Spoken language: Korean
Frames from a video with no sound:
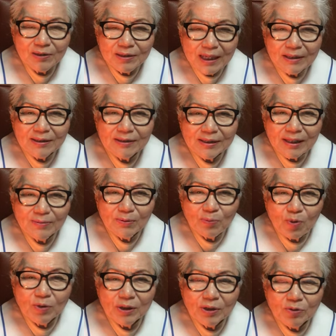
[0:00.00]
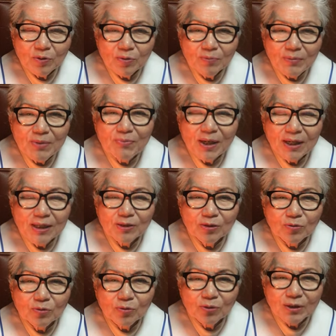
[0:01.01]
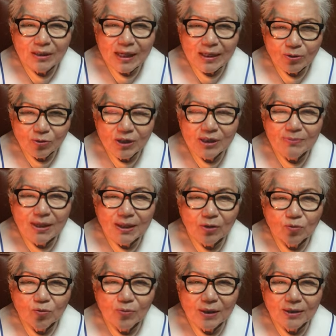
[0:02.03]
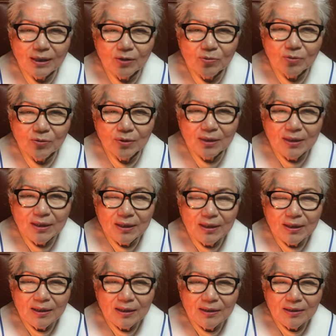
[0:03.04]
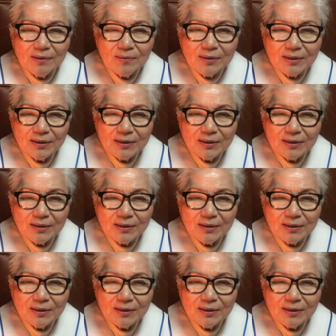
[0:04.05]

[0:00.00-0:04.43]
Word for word: 다른 사람이 보기에도 민망할 정도로 아주 심하게 구박을 하고 어,